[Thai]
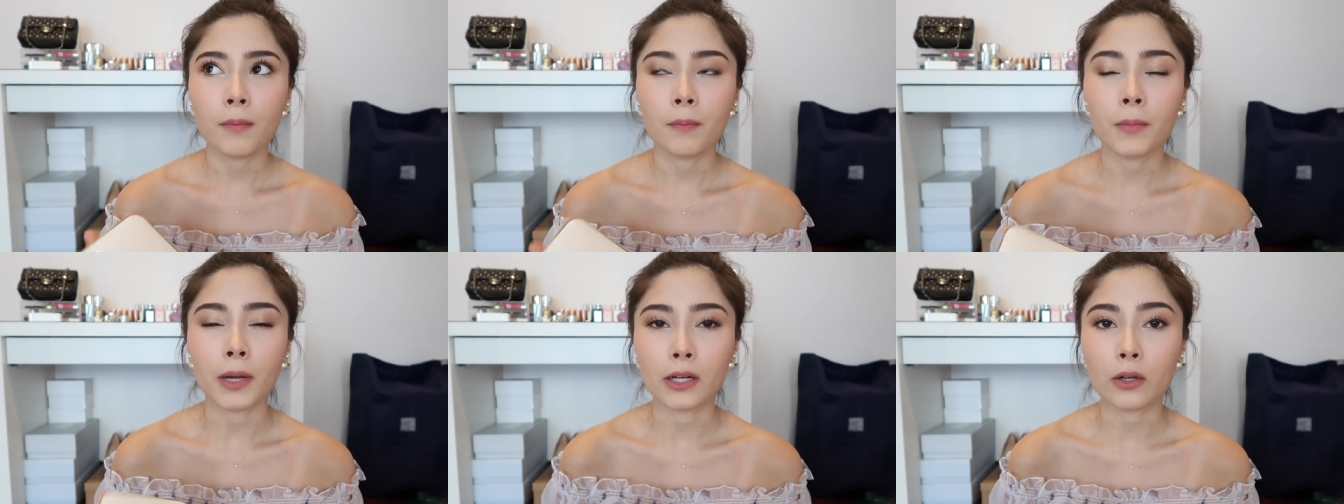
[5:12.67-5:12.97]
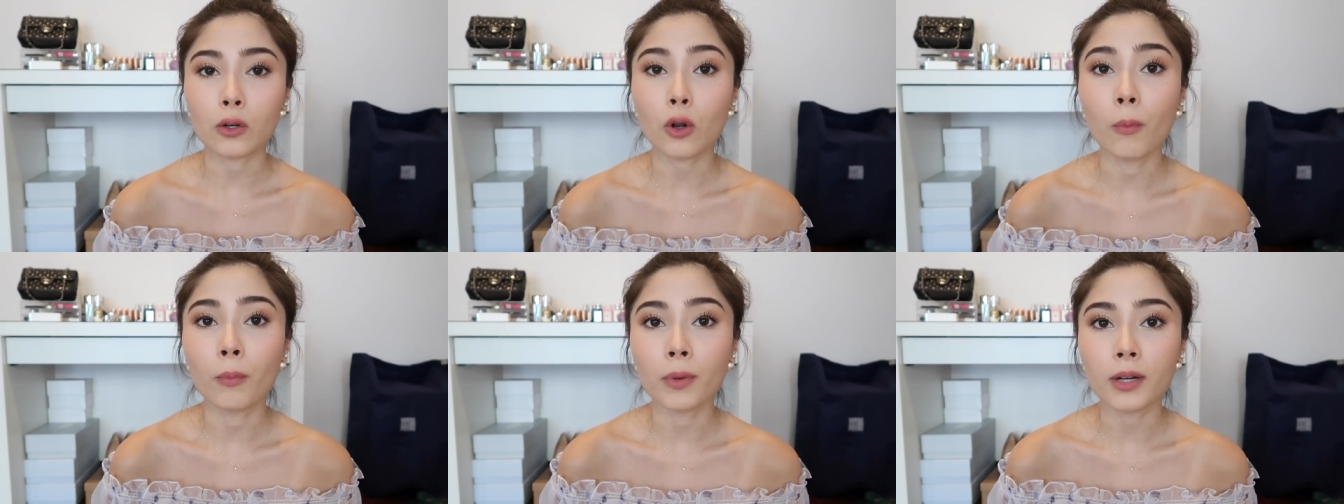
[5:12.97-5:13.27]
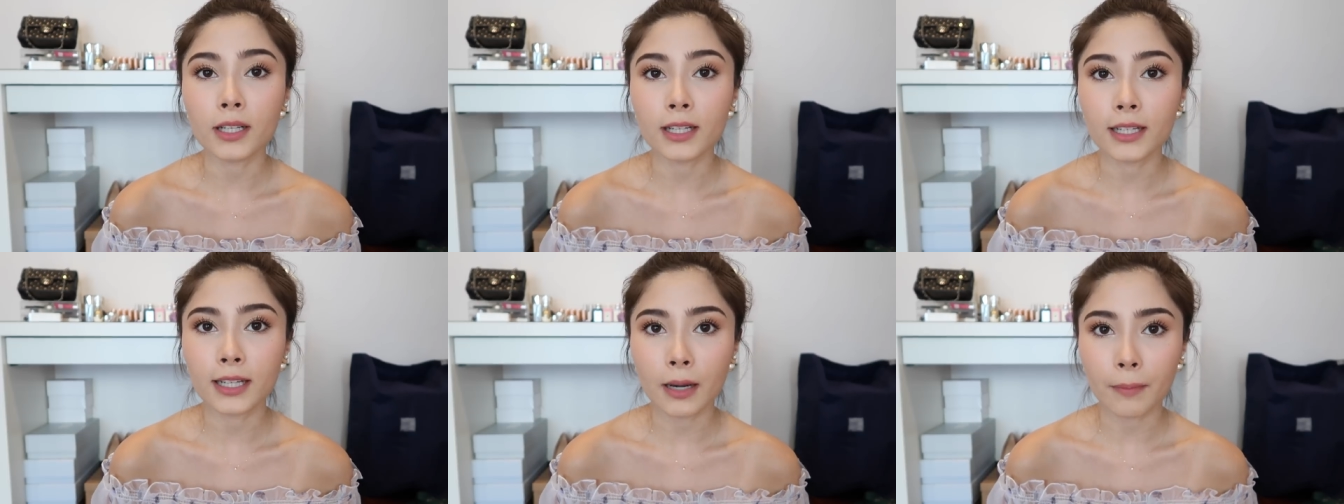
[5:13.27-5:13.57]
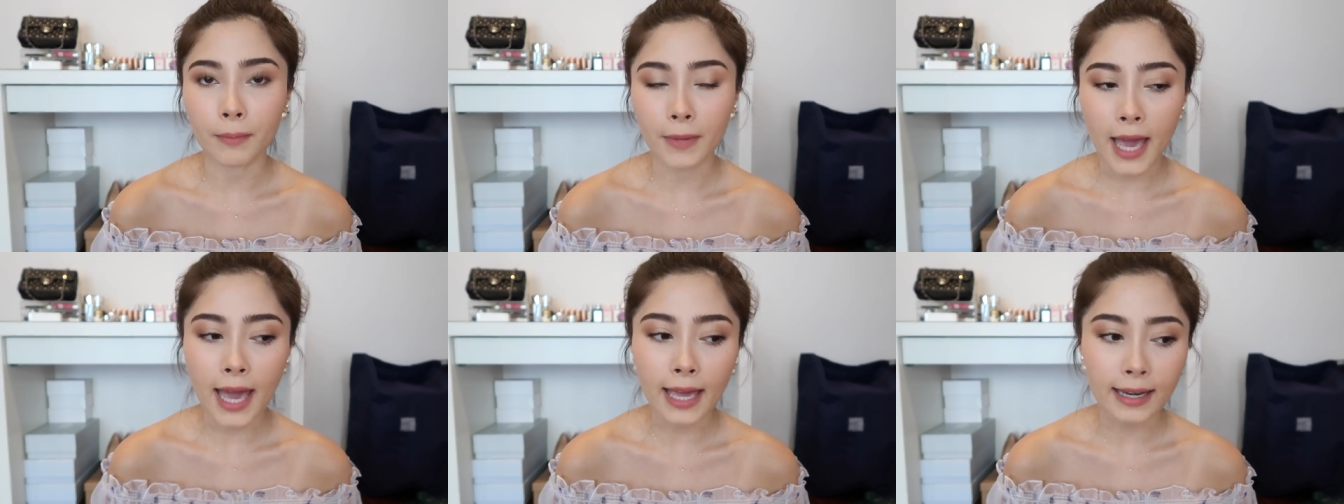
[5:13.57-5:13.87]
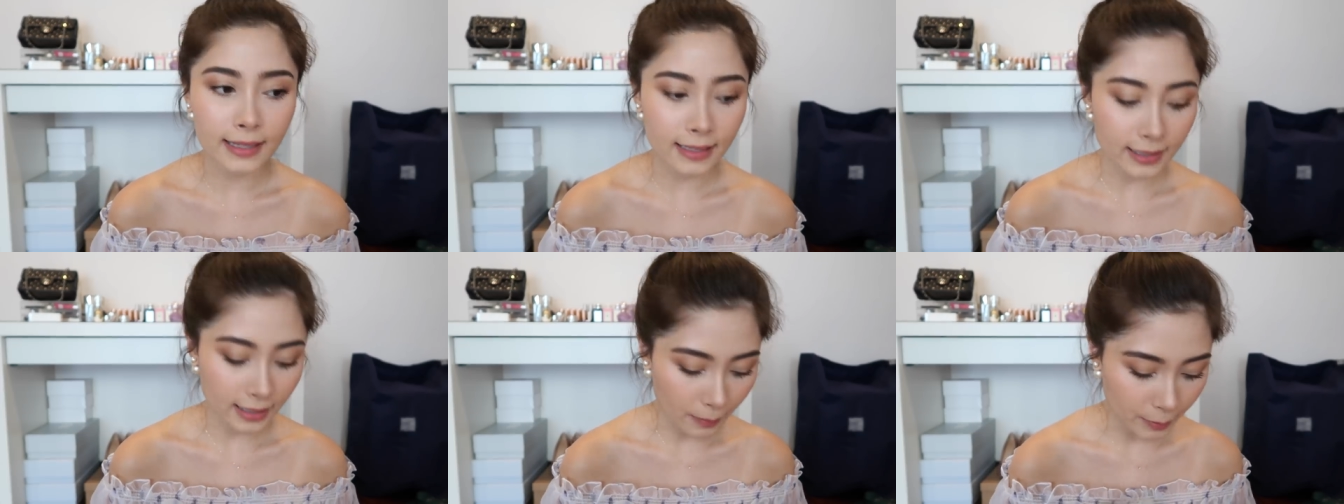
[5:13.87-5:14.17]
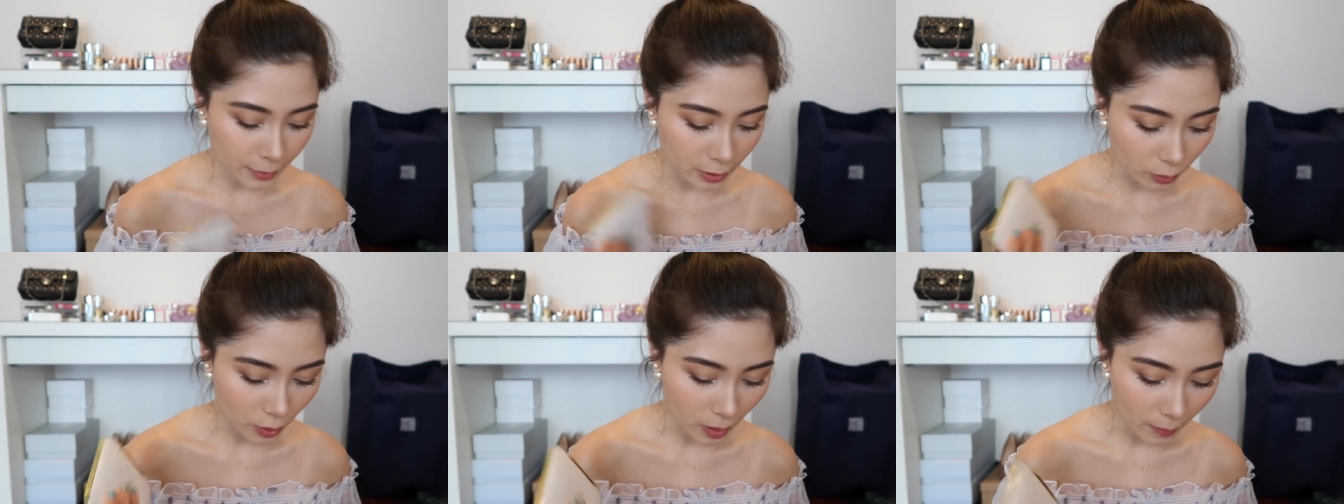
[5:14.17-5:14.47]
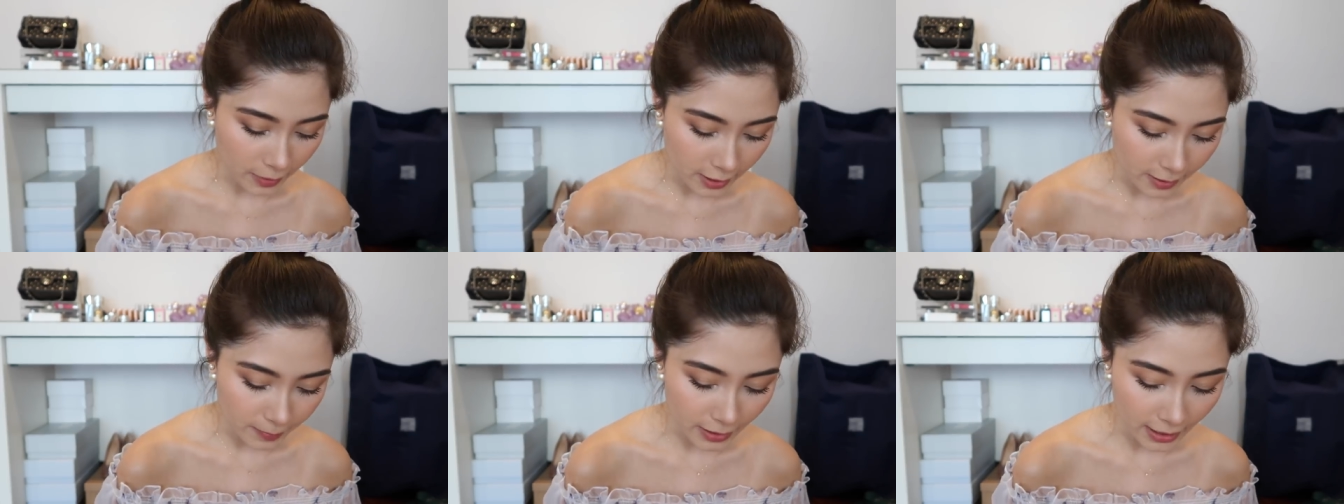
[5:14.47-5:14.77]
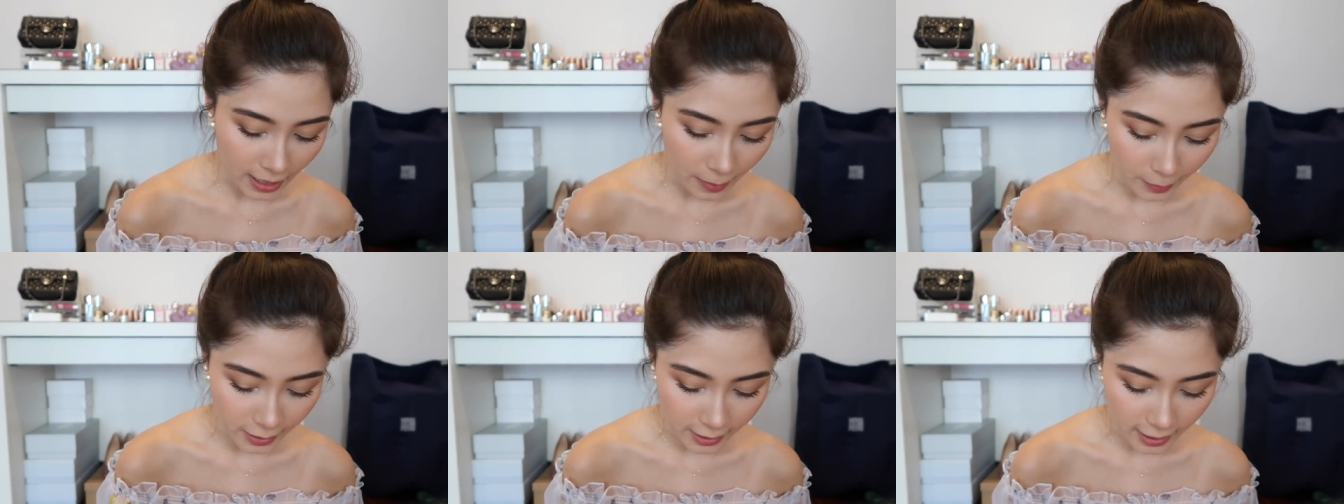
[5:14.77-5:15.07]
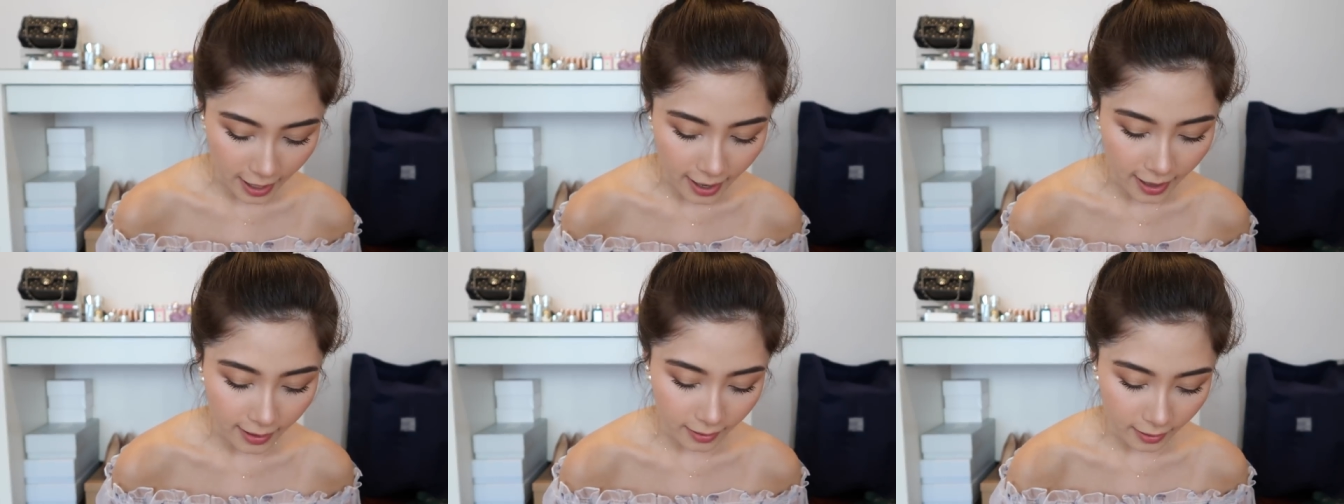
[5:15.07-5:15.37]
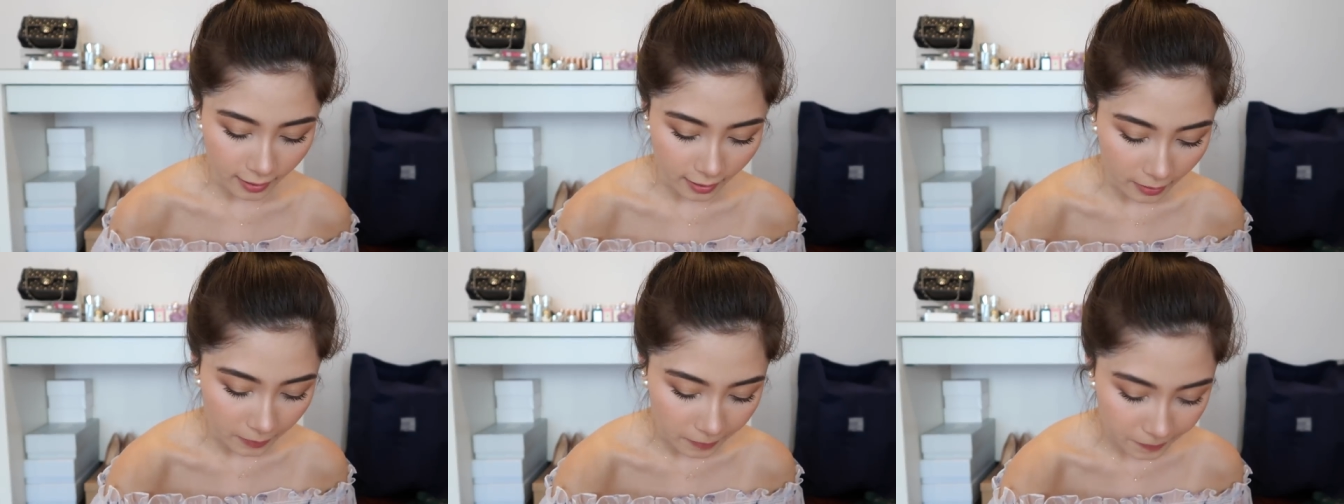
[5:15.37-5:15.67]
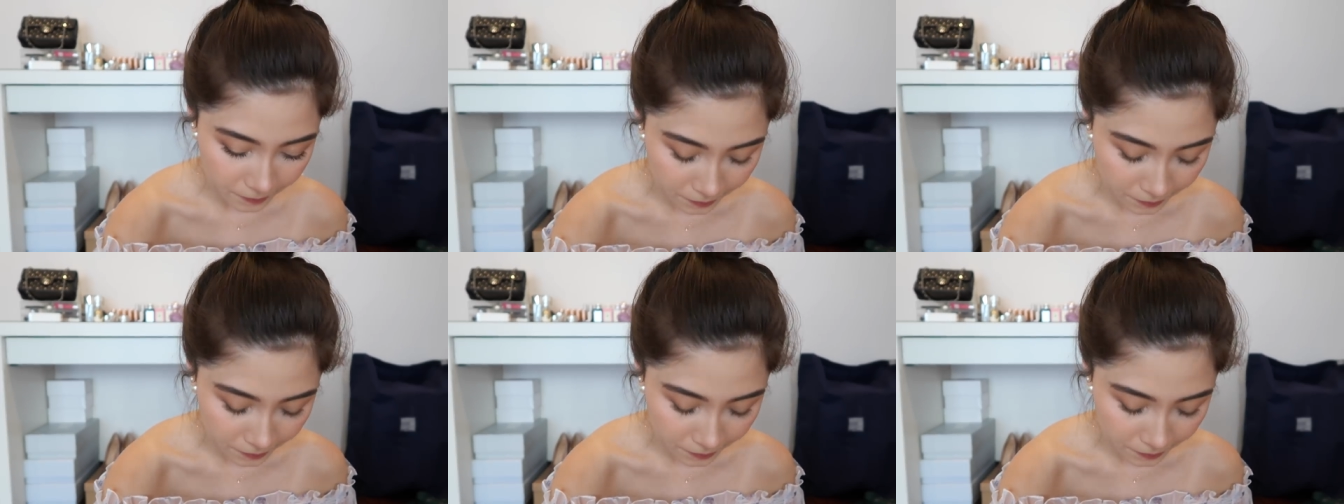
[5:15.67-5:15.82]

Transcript: เหมือนกลมกลืนกับหน้าดีค่ะมันจะเป็นธรรมชาติค่ะ